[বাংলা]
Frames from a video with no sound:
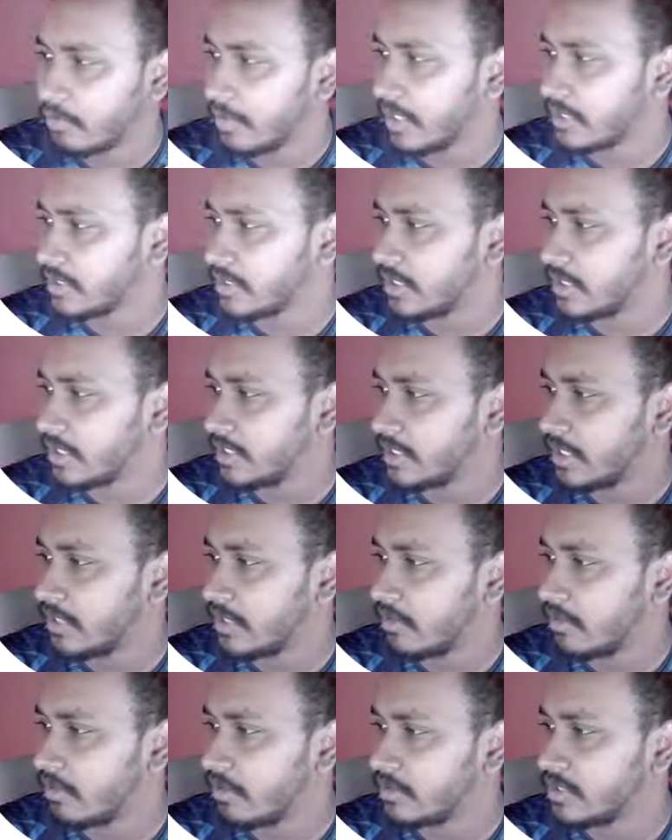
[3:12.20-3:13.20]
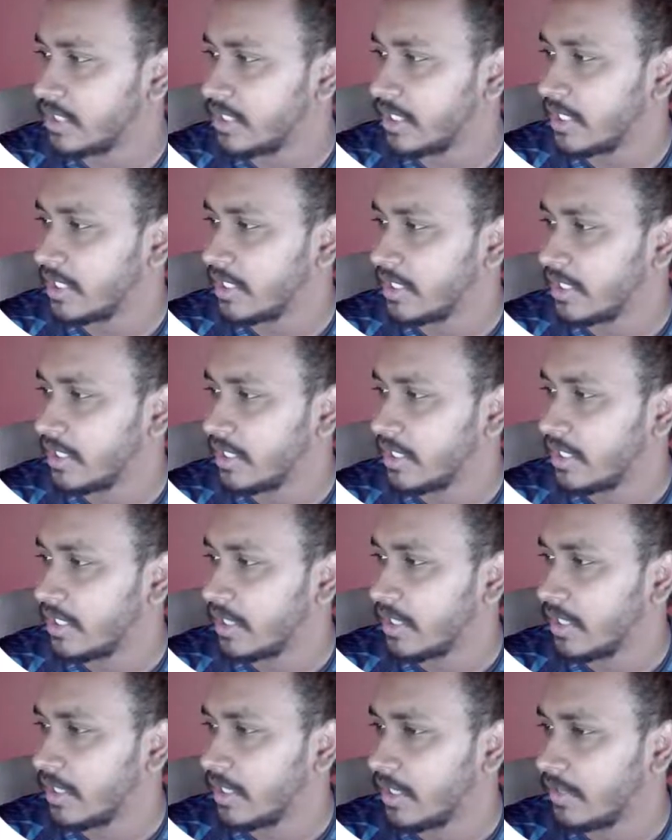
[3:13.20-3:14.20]
এটার সাথে সেটা হলো যে
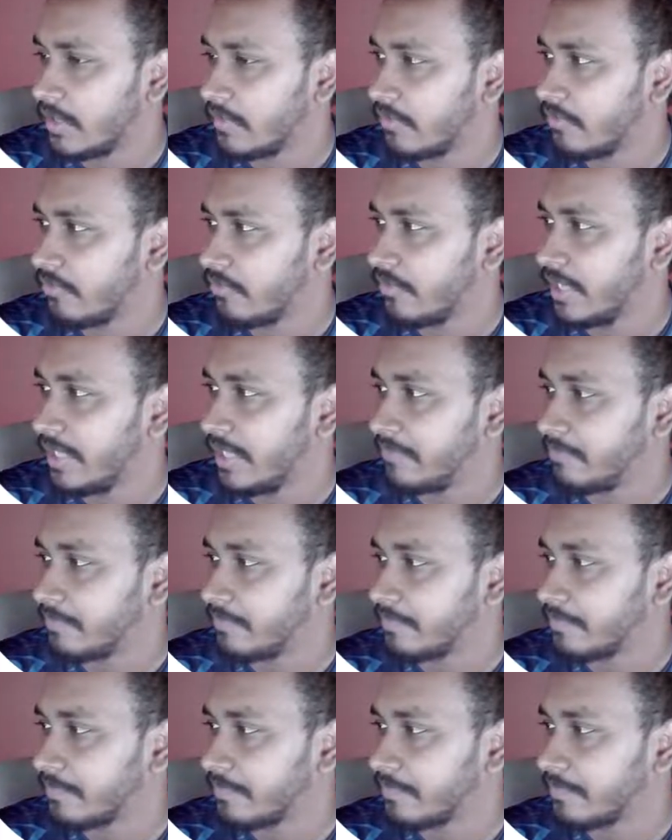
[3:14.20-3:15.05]
ফ্লিপ